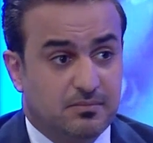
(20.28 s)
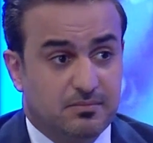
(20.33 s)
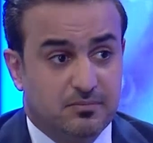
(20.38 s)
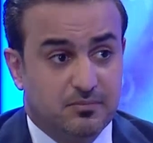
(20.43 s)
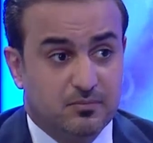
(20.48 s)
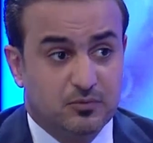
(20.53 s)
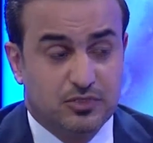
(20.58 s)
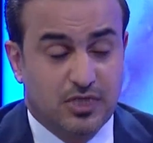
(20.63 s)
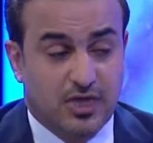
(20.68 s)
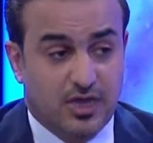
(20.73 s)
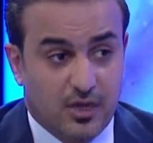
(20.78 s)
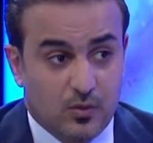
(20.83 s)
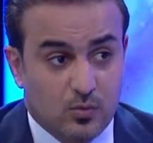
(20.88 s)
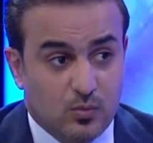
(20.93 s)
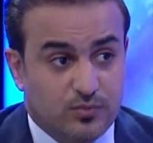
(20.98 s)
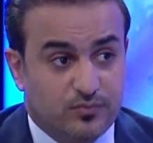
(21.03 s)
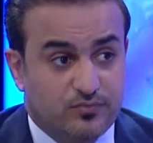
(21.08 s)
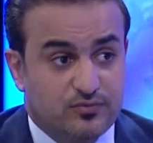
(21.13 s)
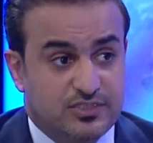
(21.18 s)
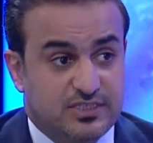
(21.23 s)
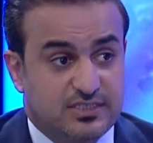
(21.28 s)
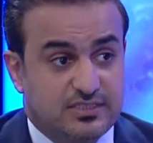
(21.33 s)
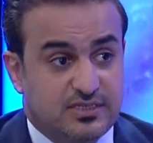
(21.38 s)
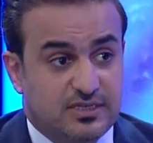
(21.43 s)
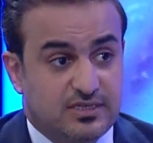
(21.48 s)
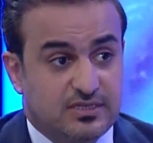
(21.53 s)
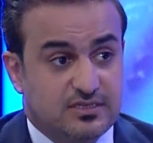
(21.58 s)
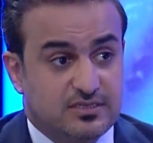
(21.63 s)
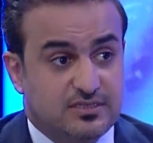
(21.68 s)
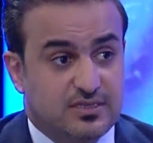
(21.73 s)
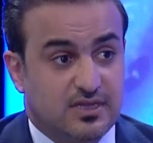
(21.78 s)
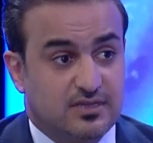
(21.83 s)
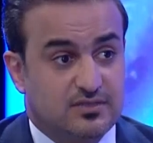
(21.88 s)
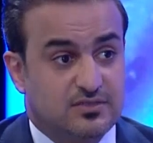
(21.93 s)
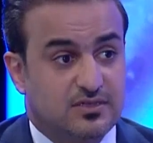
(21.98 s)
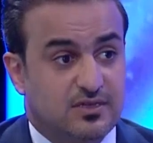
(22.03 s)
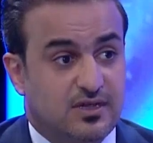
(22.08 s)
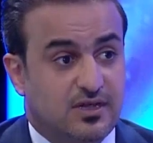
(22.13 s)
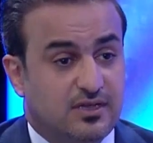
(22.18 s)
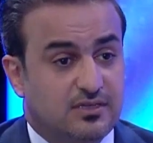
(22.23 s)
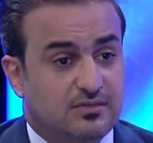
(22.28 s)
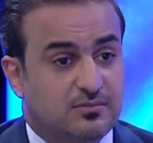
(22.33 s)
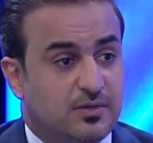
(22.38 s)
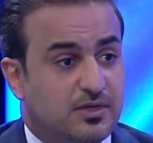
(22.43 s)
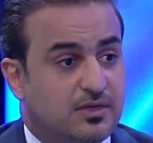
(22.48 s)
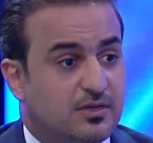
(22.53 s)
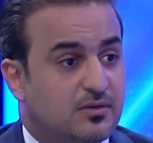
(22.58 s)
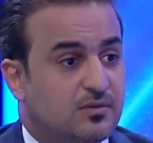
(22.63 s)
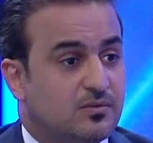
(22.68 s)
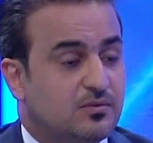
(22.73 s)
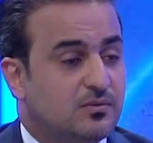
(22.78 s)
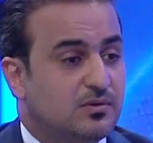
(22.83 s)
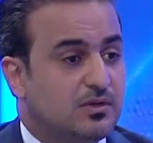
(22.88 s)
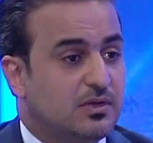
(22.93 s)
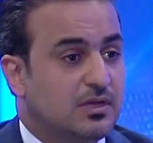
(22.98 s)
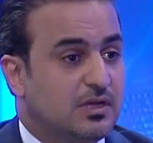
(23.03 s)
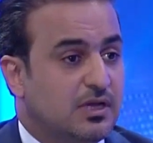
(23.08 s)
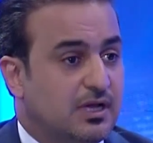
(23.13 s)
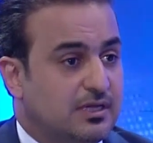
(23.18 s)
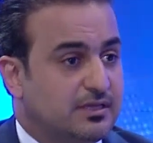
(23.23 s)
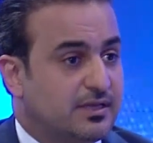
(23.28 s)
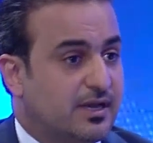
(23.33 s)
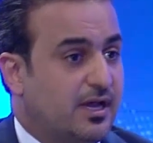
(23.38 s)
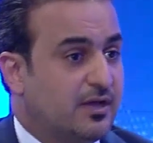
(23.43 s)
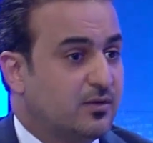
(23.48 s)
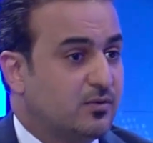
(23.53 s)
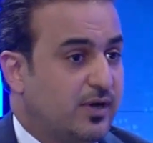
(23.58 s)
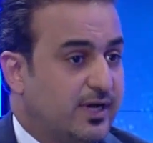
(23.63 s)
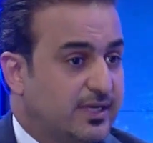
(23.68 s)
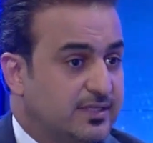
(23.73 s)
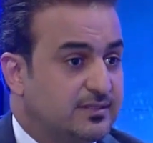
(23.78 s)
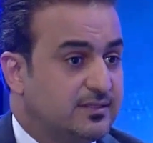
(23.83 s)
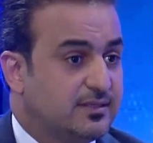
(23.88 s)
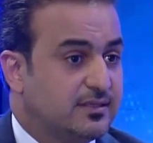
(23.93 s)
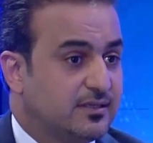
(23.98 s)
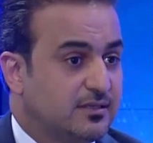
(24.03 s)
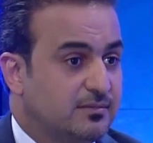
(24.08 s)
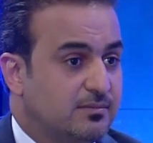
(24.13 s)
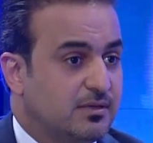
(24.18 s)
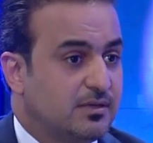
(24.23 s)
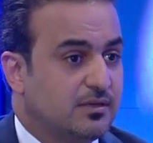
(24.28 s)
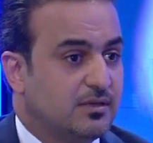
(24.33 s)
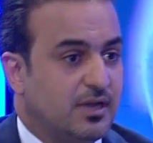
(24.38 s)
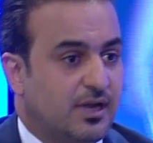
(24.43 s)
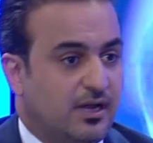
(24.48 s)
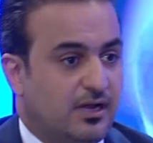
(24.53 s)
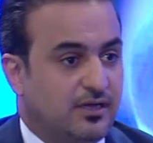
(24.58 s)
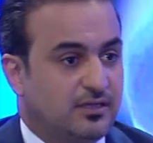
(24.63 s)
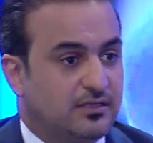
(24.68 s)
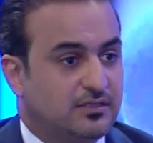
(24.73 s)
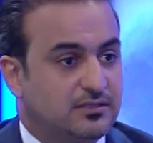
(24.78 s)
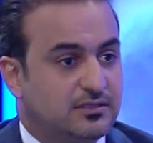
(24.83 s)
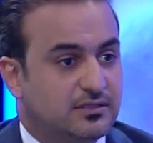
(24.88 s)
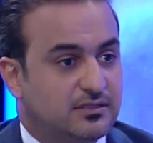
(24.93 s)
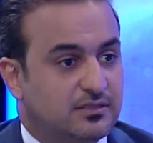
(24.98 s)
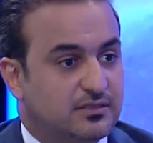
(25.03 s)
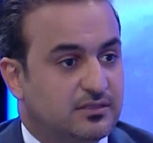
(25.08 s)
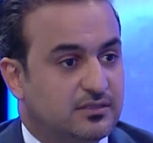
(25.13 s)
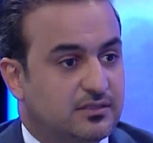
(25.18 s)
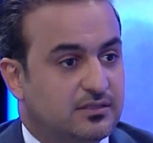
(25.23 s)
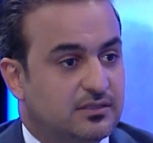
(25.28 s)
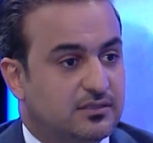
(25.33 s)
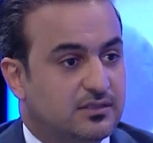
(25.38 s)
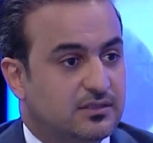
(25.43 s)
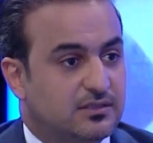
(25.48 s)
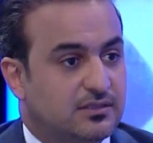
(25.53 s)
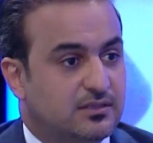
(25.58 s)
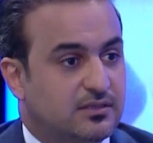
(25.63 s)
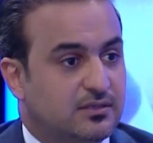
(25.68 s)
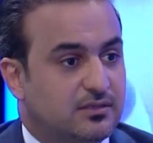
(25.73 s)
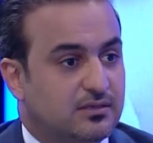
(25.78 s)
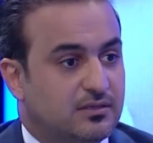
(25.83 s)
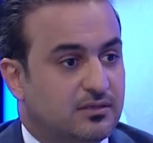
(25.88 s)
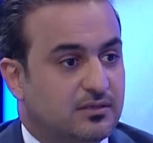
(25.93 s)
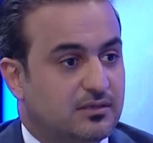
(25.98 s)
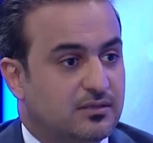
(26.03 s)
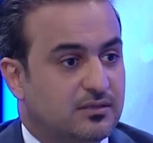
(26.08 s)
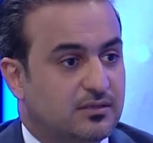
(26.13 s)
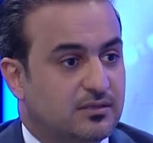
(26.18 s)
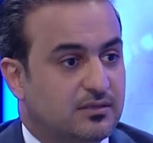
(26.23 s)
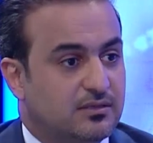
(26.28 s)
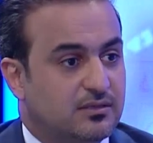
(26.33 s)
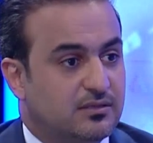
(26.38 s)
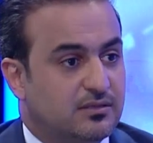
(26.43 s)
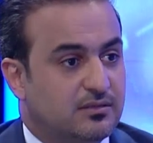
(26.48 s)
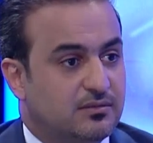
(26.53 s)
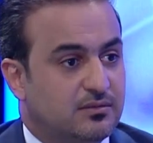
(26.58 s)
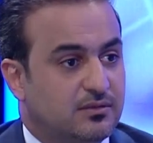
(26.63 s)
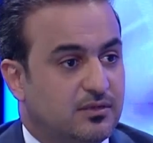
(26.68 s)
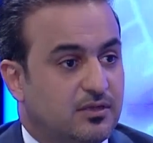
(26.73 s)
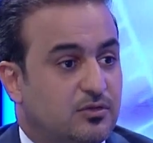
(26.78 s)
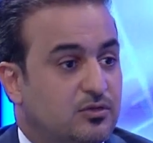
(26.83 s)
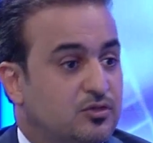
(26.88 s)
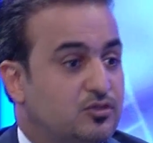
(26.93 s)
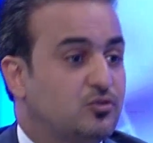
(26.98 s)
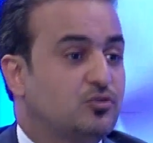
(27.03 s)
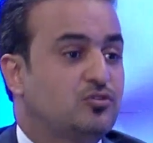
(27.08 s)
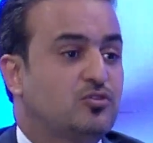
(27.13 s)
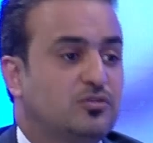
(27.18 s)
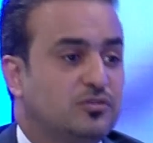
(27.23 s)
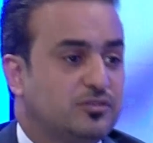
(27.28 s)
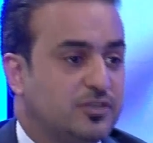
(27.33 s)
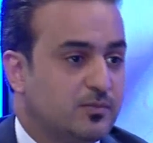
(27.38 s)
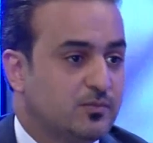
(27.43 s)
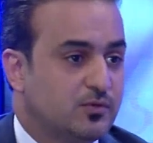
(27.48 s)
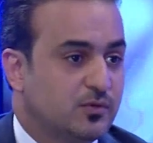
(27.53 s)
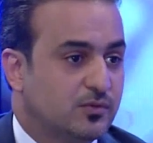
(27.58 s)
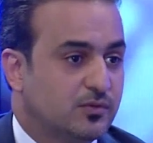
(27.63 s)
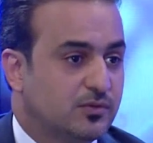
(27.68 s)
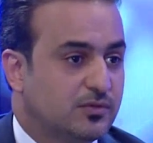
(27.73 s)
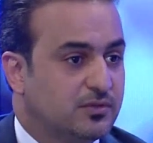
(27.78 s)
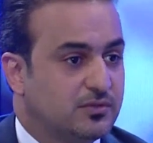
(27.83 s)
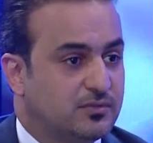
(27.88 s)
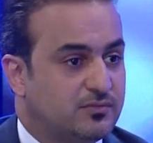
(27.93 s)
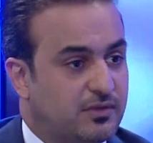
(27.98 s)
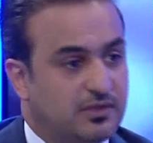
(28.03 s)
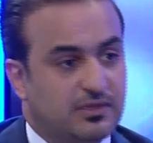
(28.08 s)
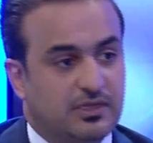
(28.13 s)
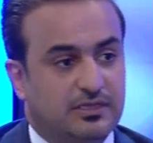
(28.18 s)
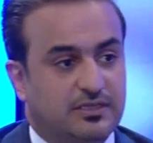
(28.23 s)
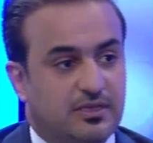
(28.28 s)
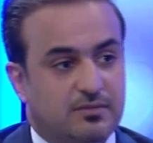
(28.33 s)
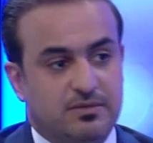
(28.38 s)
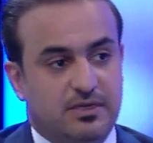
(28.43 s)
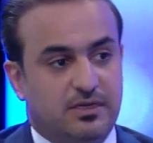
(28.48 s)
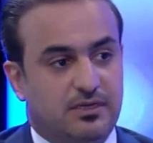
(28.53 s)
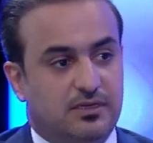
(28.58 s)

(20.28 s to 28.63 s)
متخوف جدا استاذ زياد بانه انا راح اروح انتخب المفروض الناخب يصنع قرار استاذ سامر شلون نطمنه؟ تفضل طمن